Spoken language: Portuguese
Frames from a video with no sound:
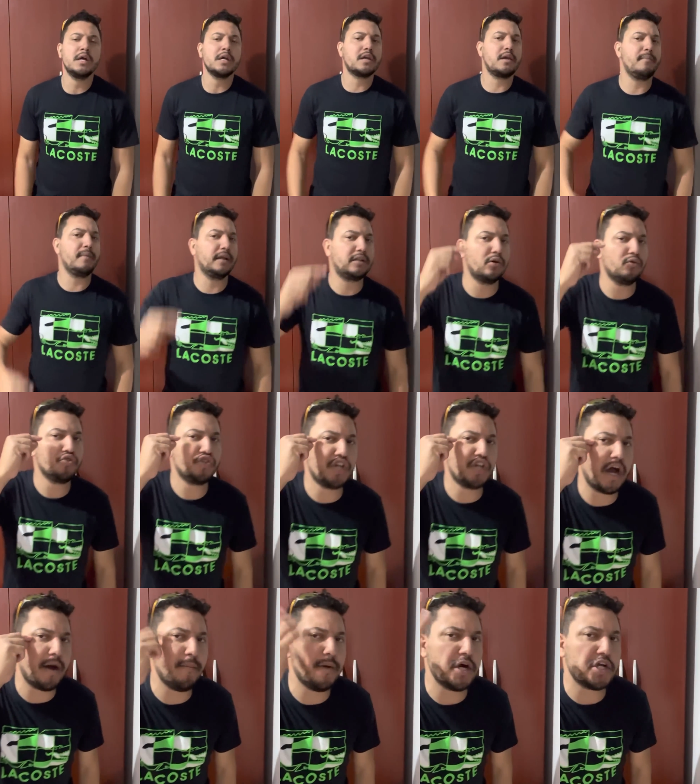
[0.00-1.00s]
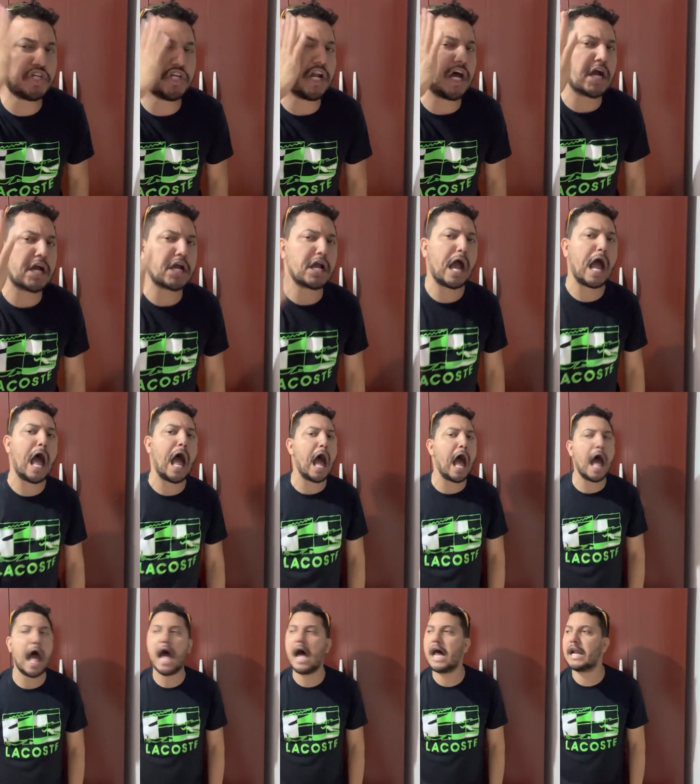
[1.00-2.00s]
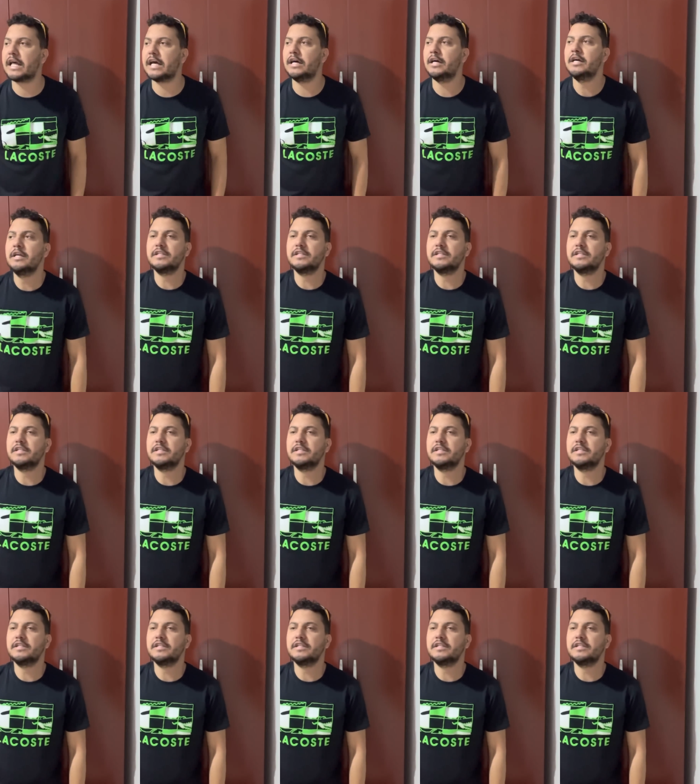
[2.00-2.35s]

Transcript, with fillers: que meteu um diamante na cara,